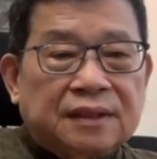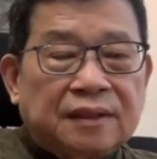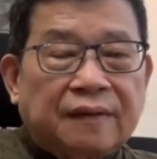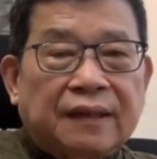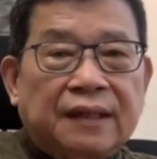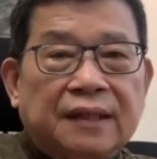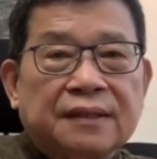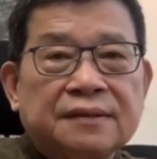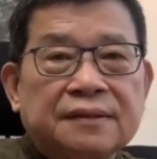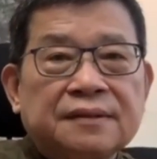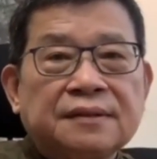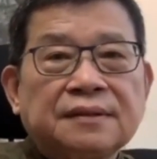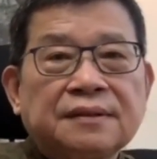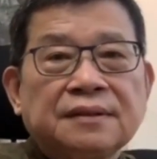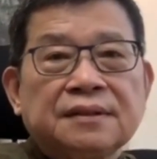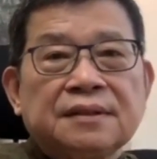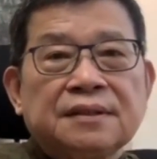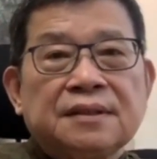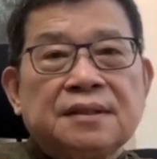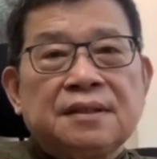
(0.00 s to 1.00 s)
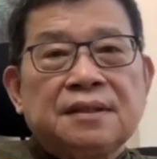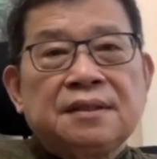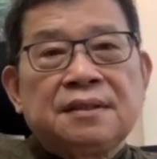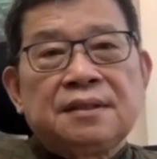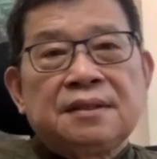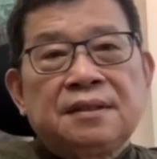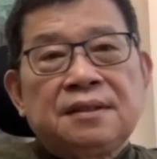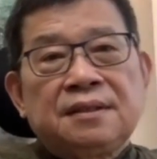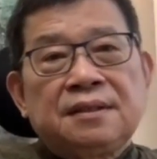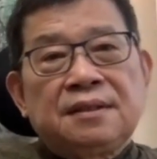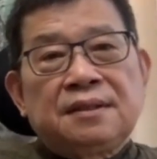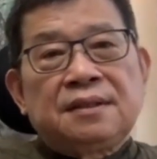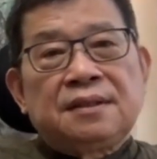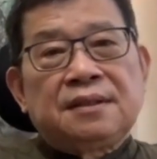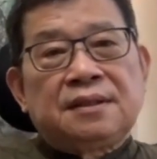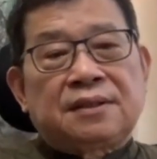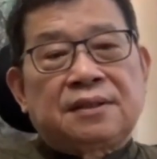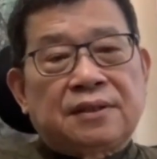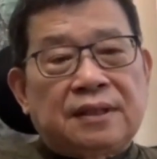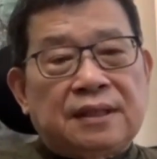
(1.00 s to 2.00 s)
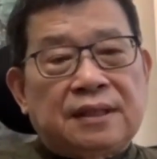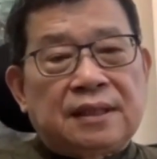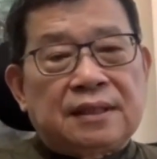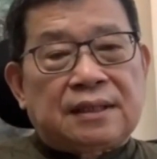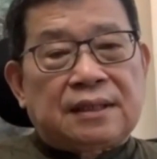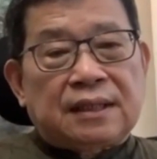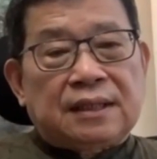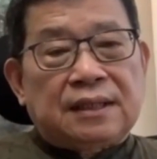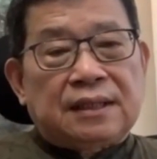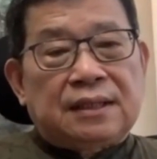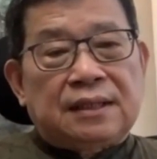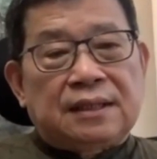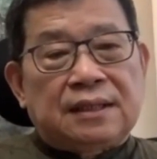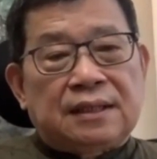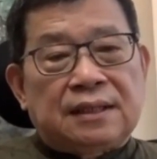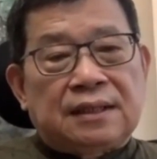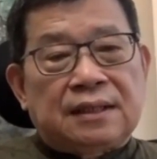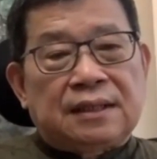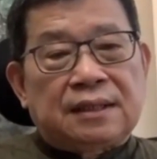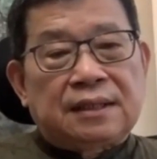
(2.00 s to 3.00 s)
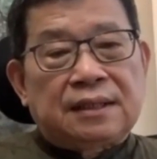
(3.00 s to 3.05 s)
啊，所以这个。